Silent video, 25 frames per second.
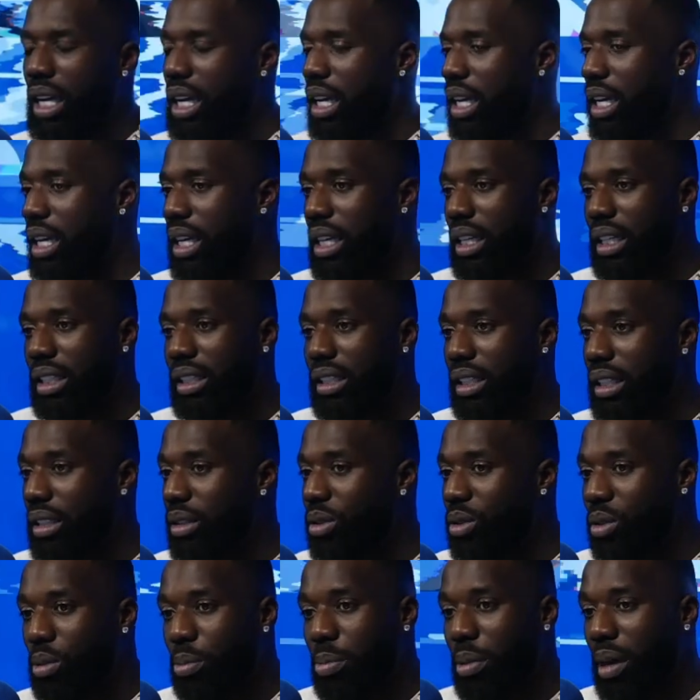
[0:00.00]
Et c'est
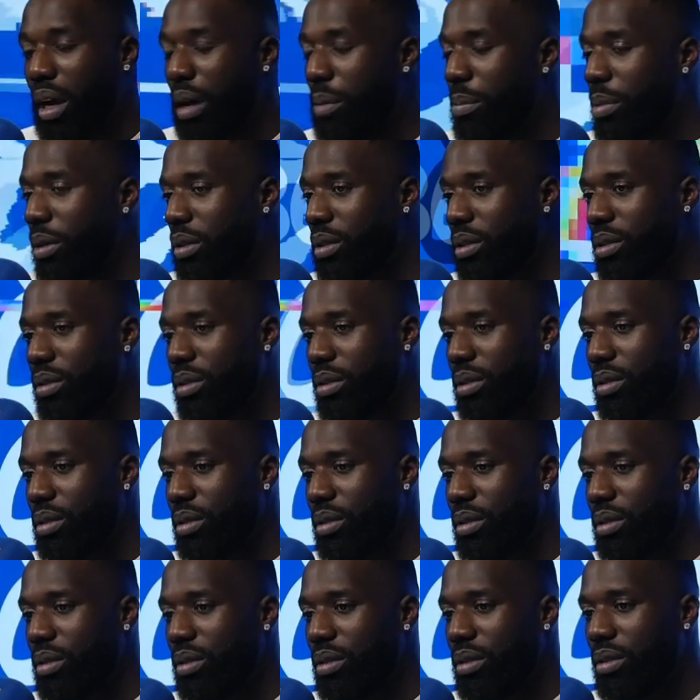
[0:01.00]
super important de,
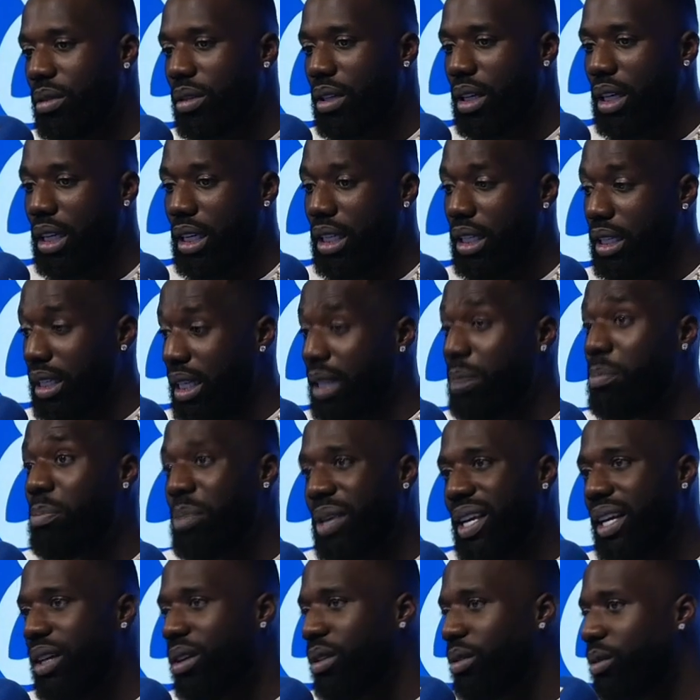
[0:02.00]
d'être
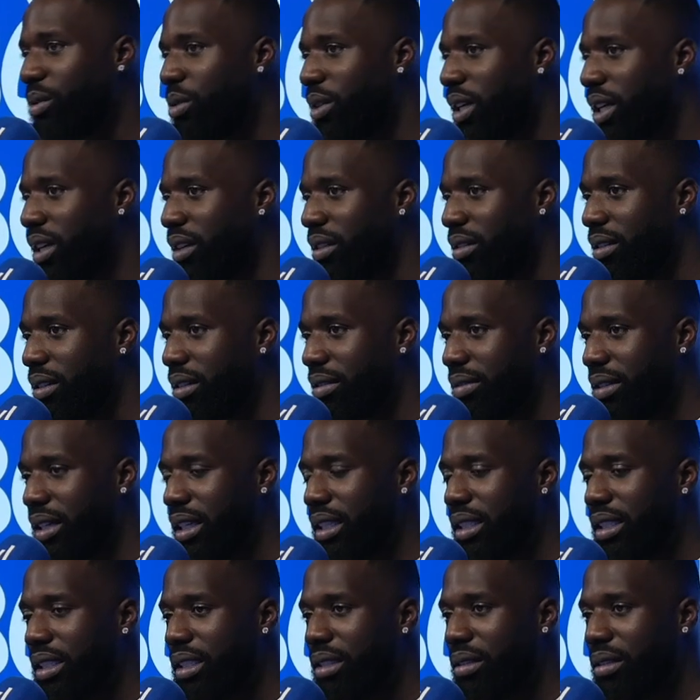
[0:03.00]
bien entouré en, vérité.